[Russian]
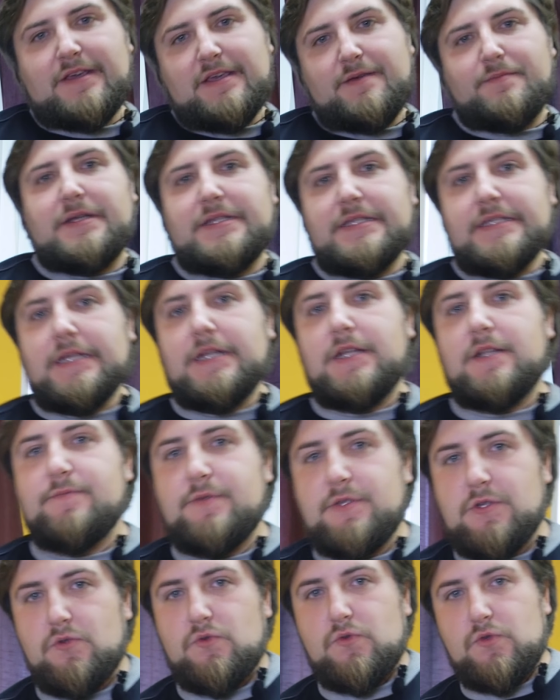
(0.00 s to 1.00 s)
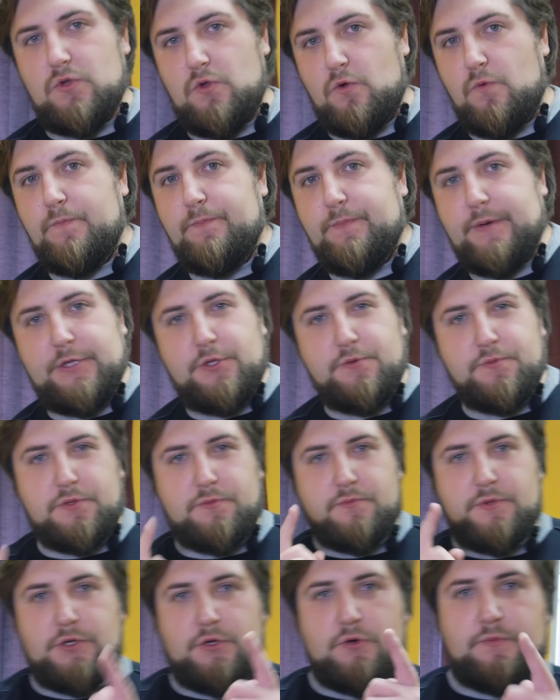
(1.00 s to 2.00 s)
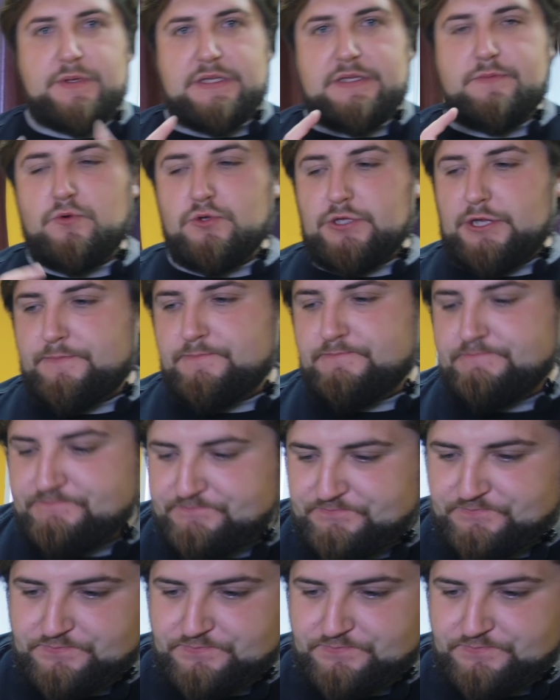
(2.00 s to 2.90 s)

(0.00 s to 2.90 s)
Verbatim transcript: своим отдельным санузлом. Пойдемте мы ее посмотрим.